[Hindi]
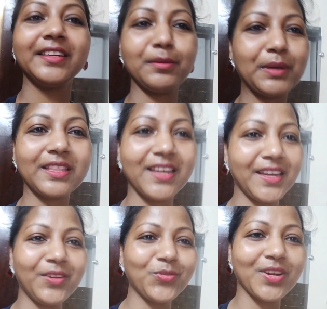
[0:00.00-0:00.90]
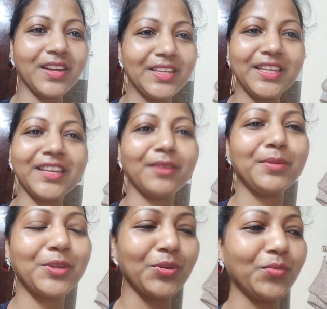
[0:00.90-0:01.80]
ये पता ही होगा ये
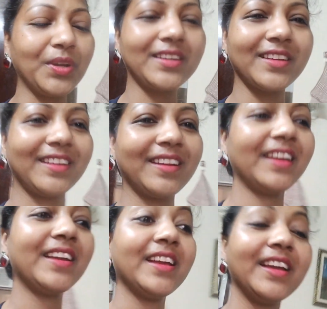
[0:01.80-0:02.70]
यहाँ पे क्यों वेट कर रहा है